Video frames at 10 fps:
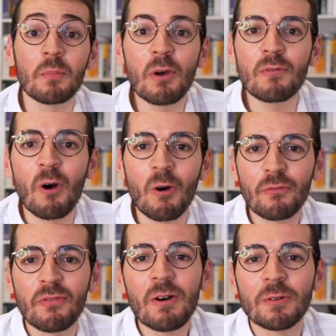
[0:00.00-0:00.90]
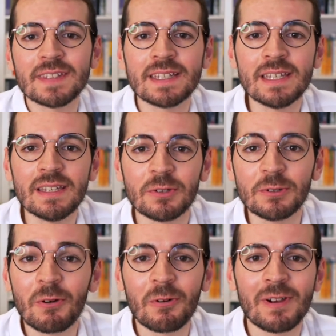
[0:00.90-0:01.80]
peuvent enfin entrer euh,
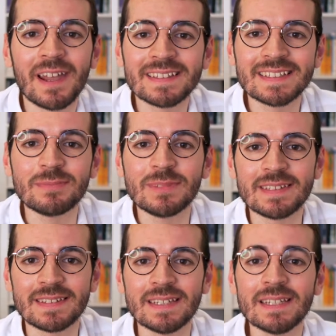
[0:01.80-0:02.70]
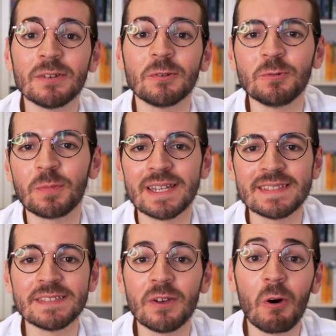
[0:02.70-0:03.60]
dans l'intimité euh, du
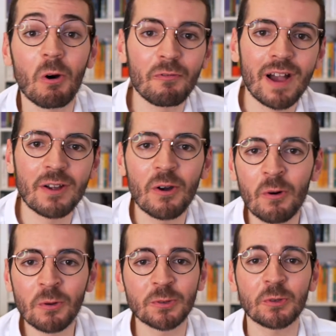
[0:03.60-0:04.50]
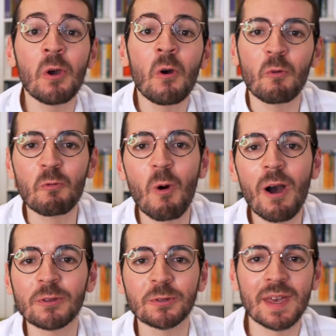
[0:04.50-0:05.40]
président en vacances. On
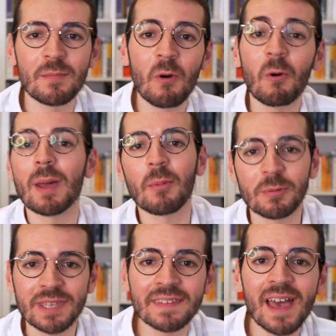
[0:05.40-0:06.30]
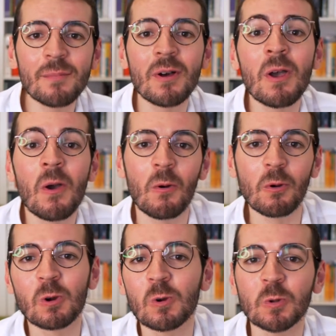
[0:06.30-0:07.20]
voit notamment la première dame, euh,
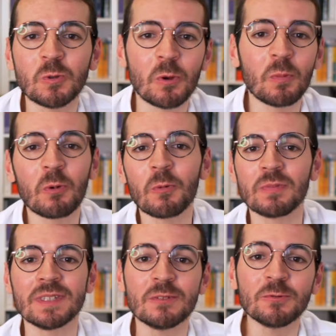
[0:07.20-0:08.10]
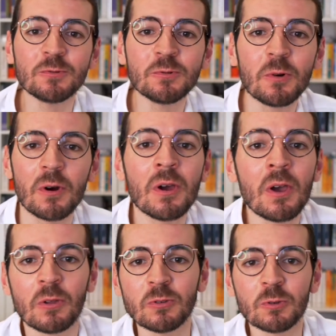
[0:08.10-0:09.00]
Claude Pompidou,
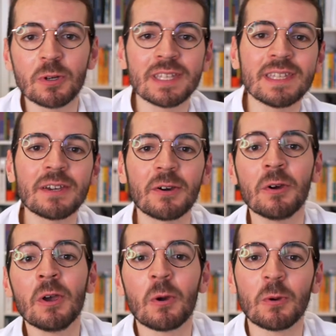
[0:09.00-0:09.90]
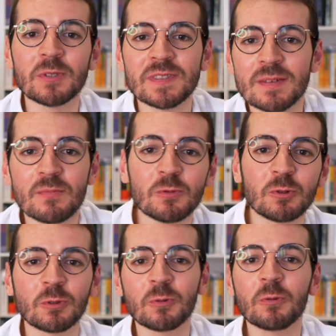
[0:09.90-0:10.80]
nourrir ses
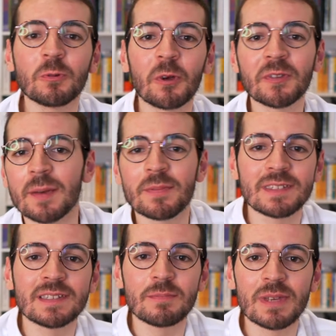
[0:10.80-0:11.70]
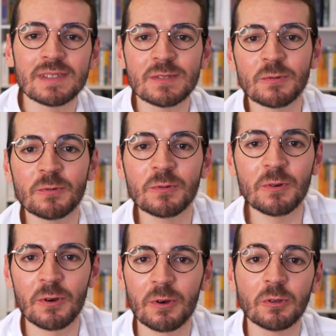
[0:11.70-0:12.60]
moutons dans sa petite
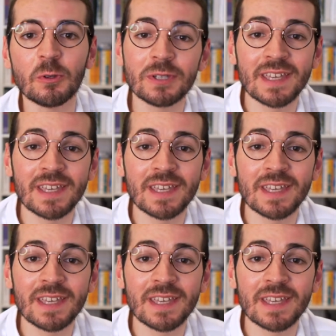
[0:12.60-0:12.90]
maison de